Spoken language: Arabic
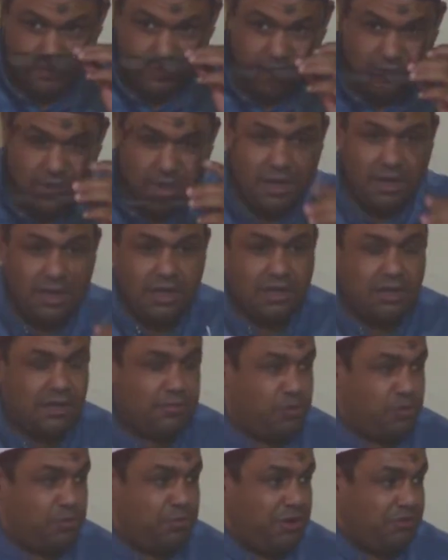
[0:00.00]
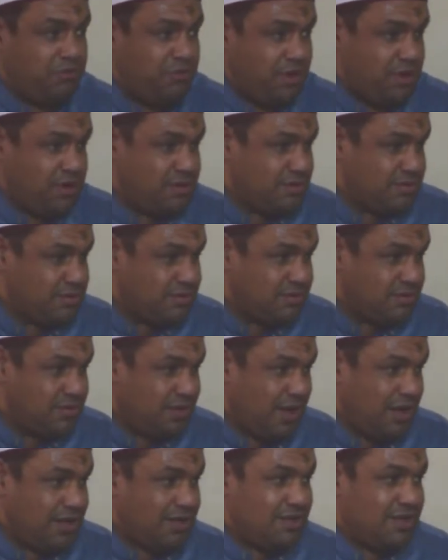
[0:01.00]
هل كتبتم بالفعل
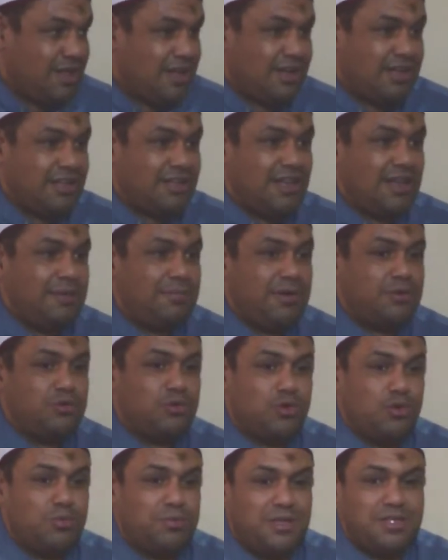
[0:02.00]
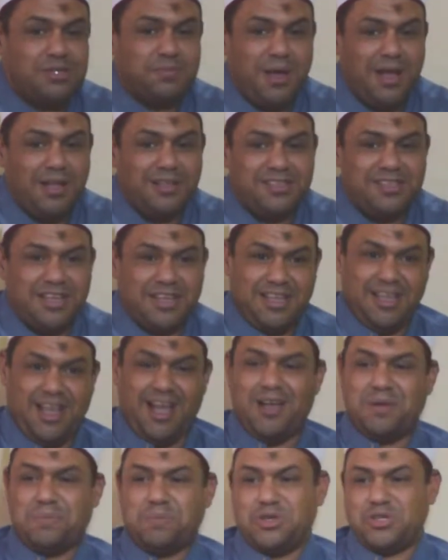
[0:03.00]
حتى كتابتكم اصبحت
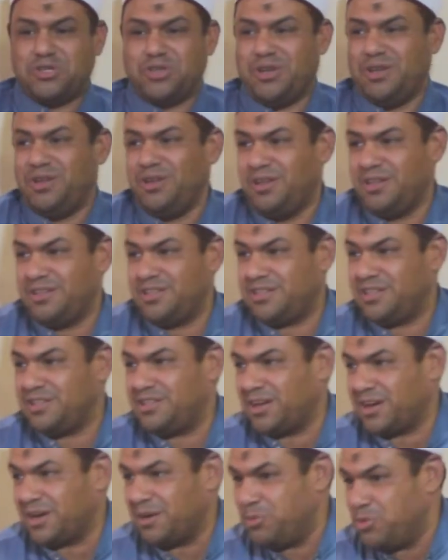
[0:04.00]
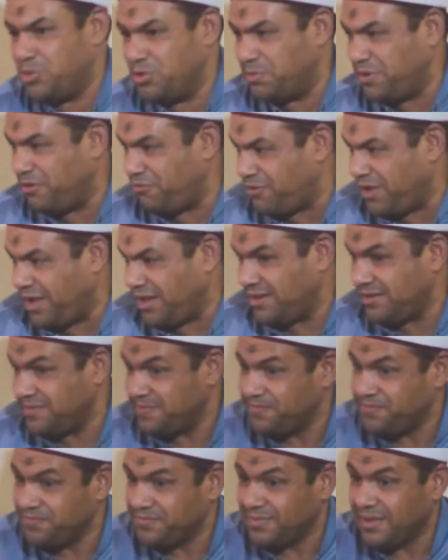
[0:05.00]
سريعه ما شاء الله تتدربون بالفعل
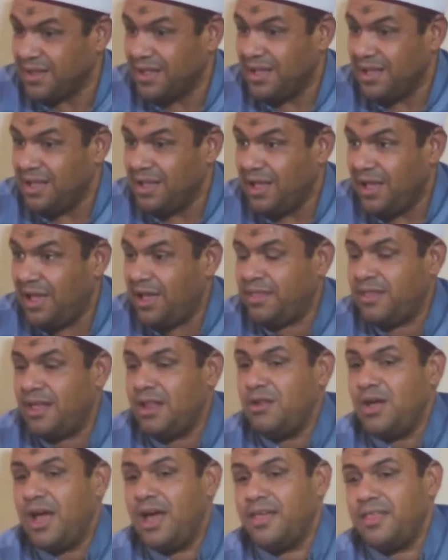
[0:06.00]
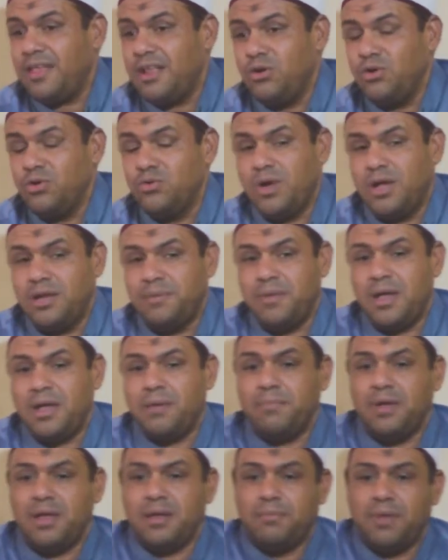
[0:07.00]
هذا هذا العنوان ما
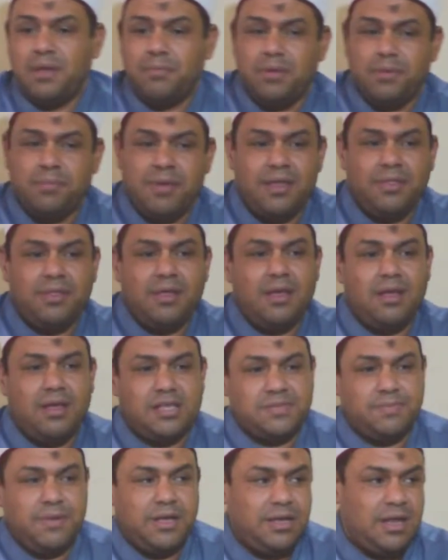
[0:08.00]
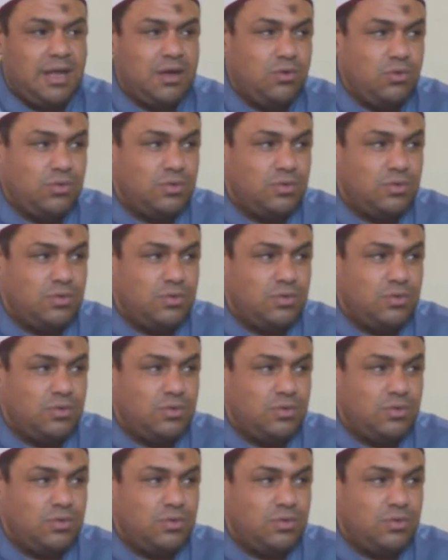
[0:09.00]
ما ما بماذا اسميناه؟